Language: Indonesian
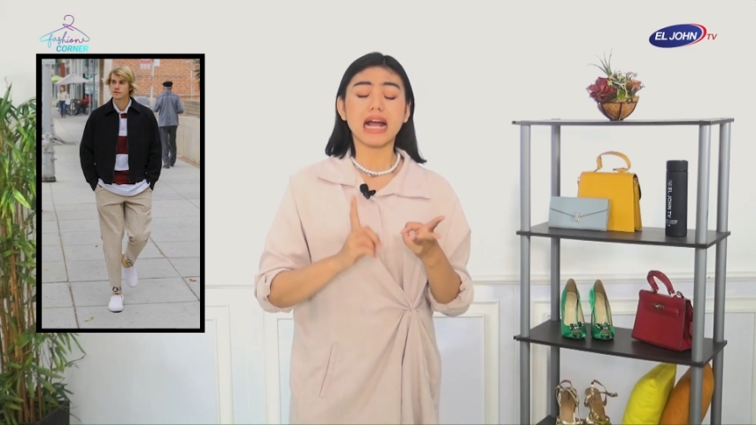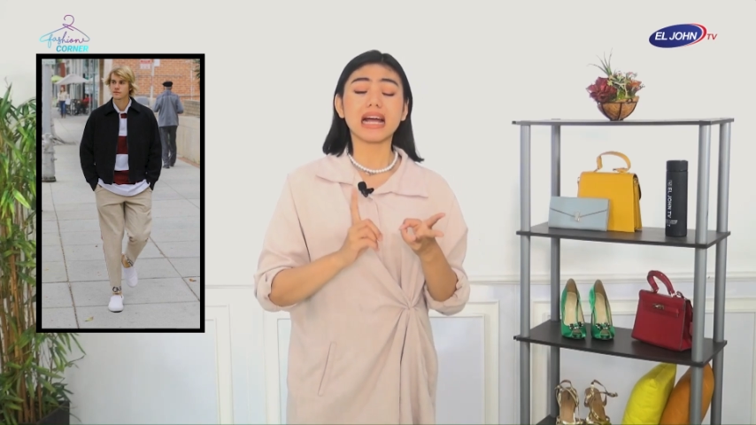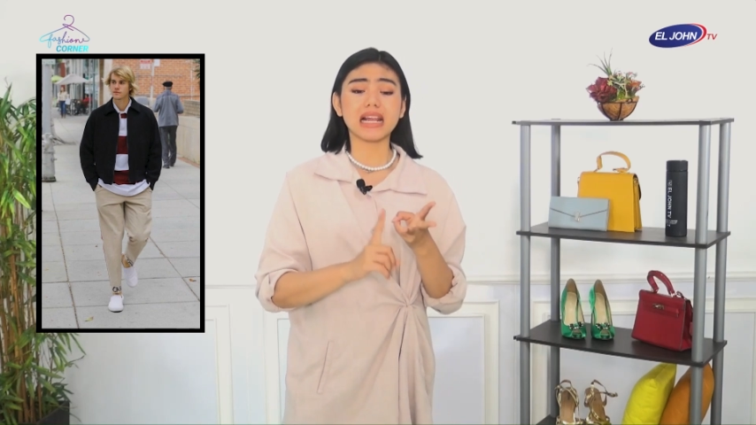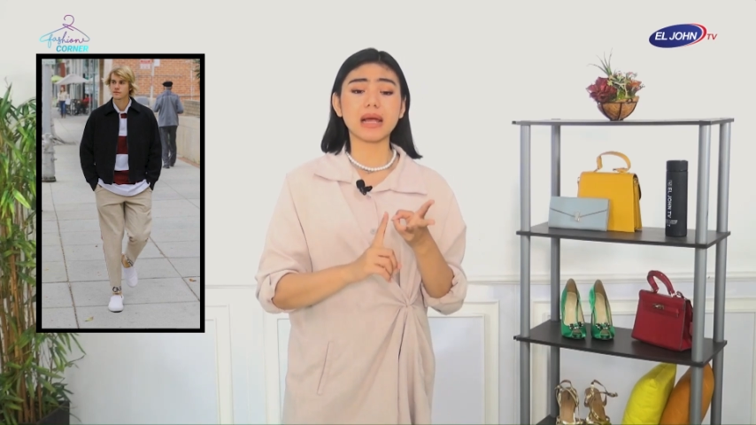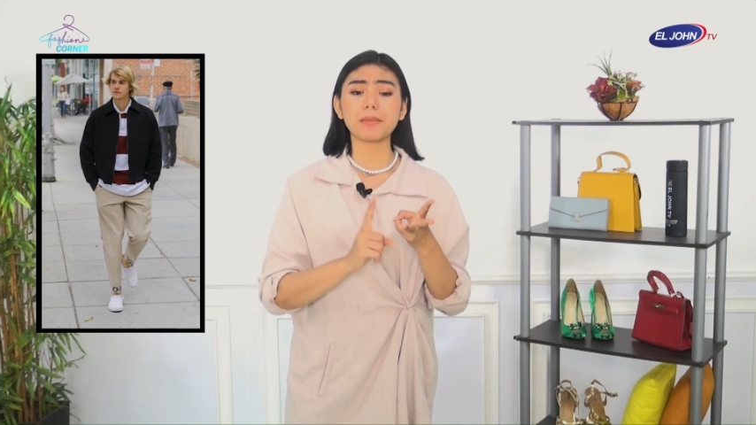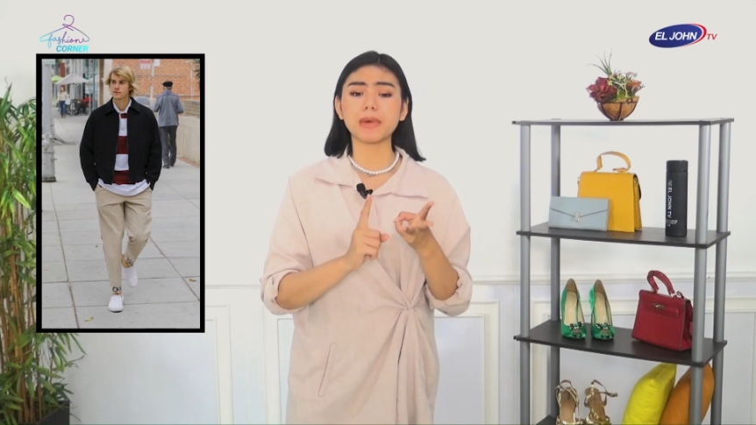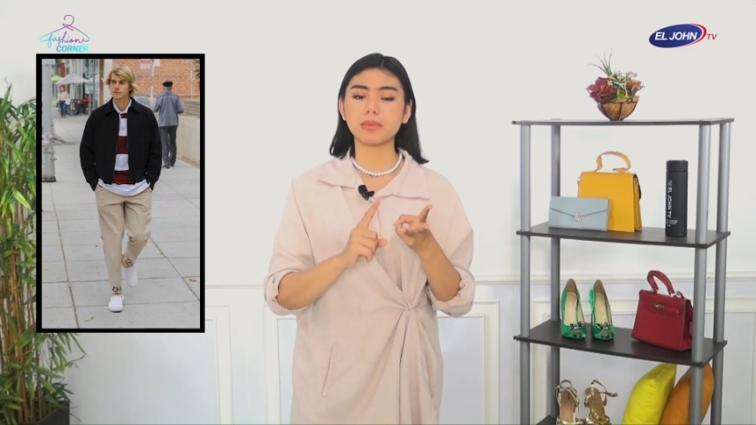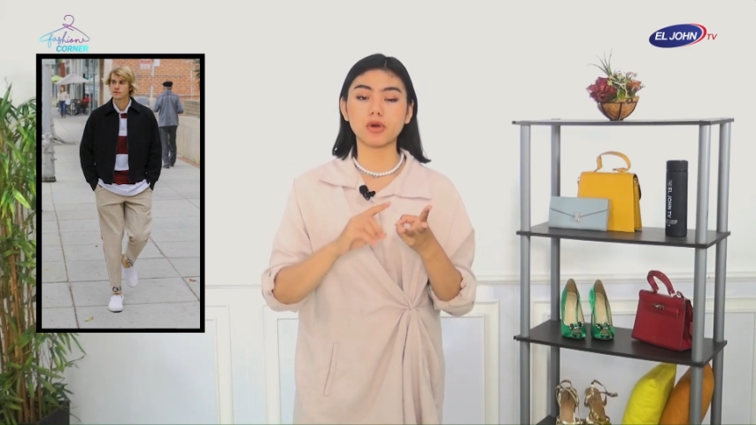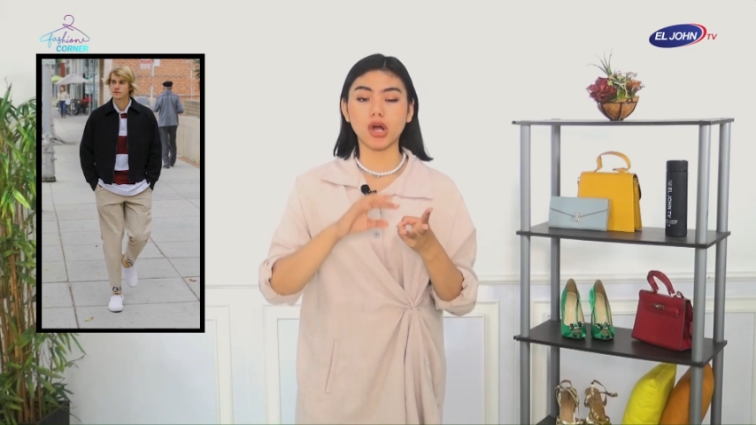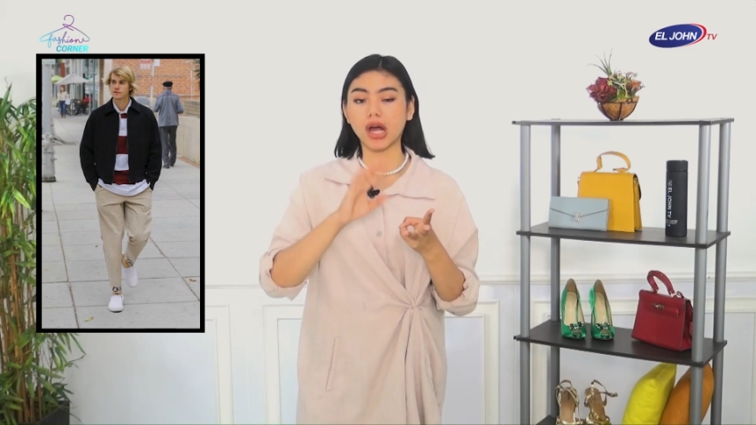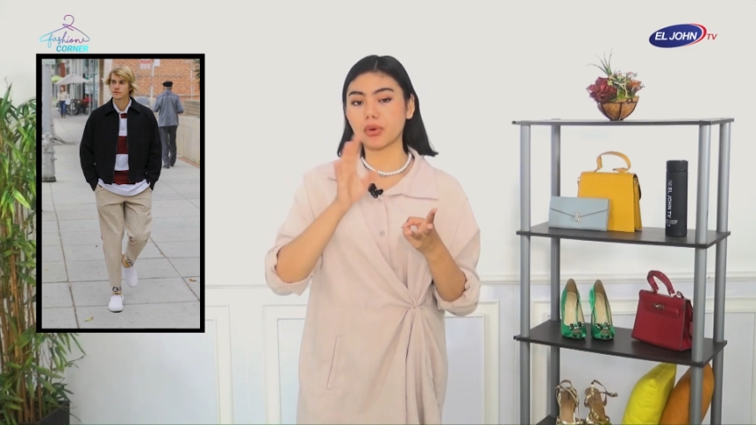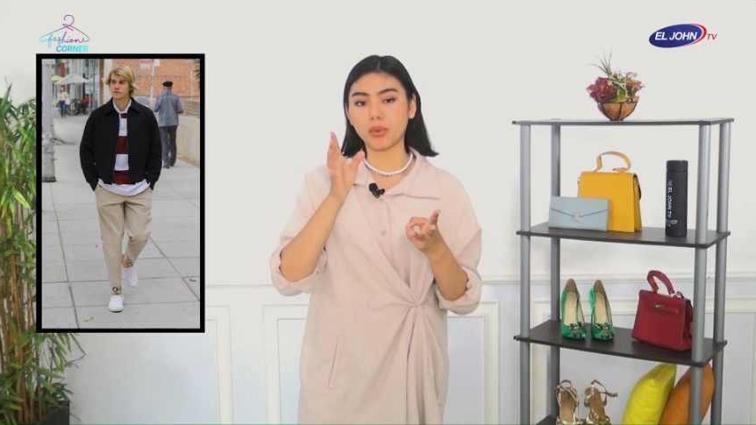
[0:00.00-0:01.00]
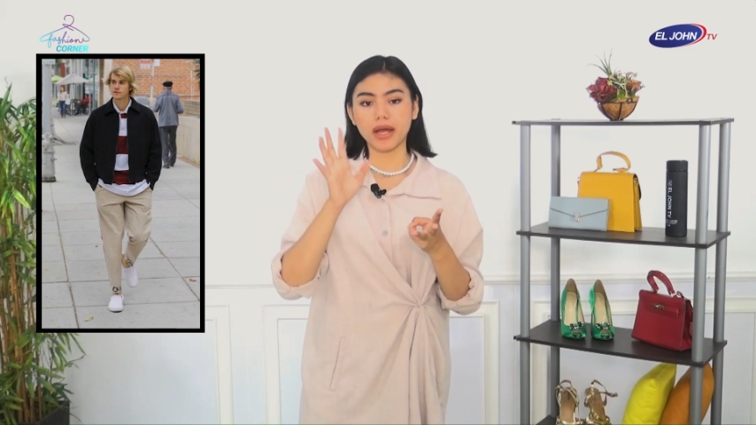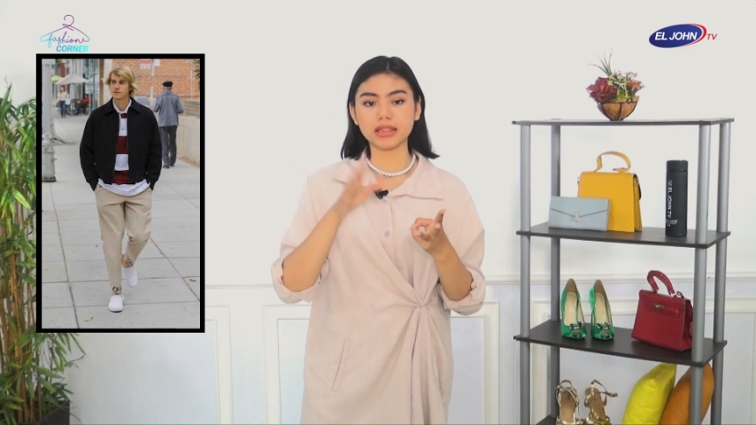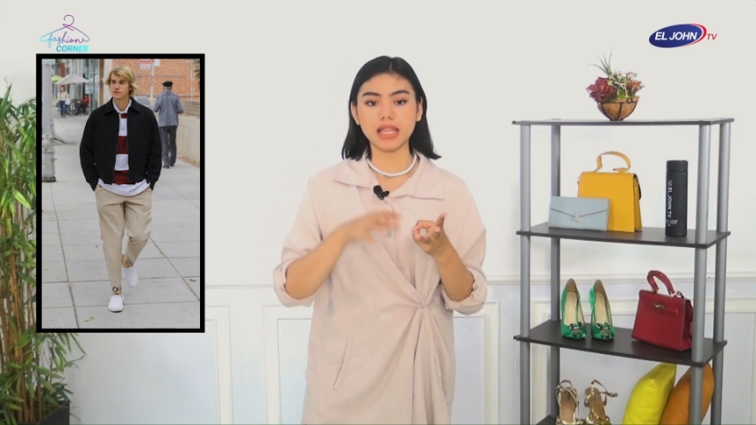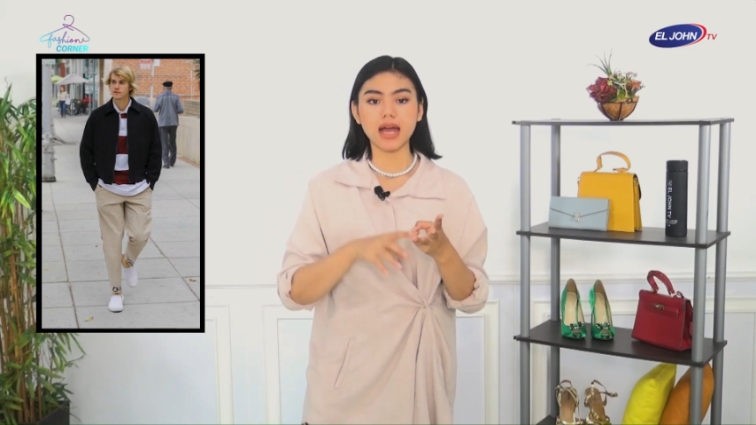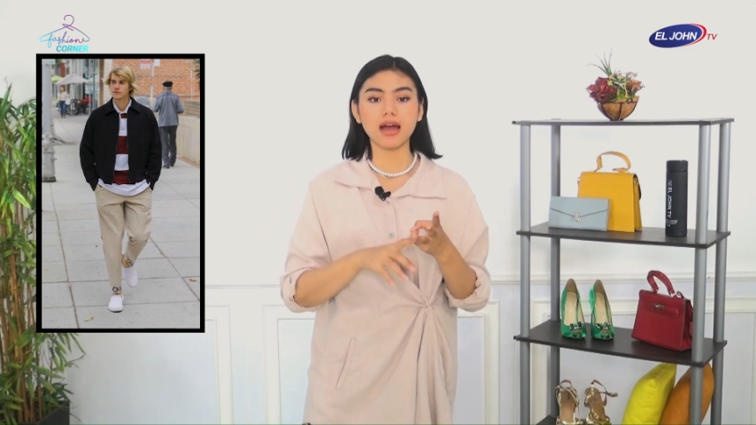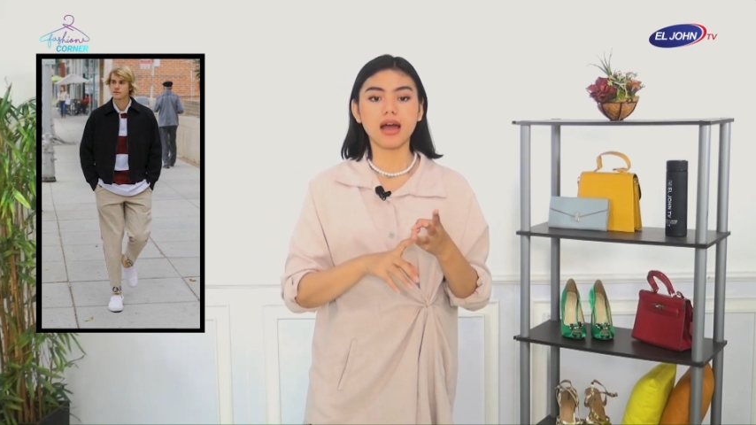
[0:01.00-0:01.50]
Krem ke broken white
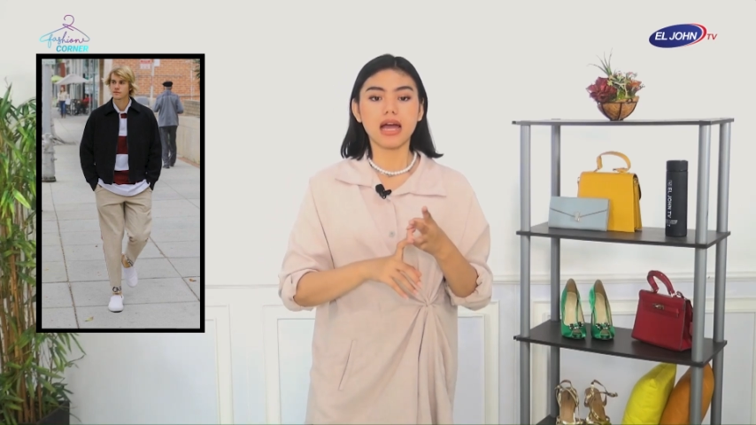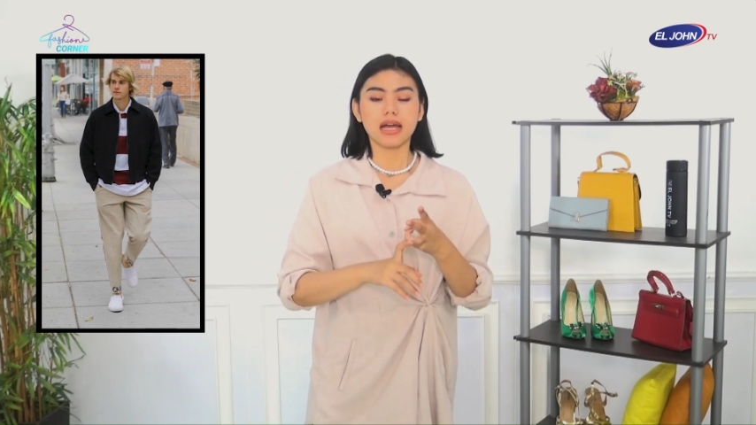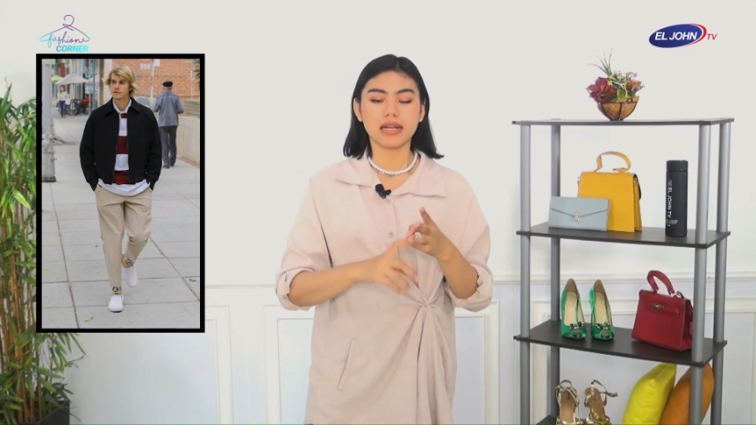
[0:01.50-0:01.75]
lah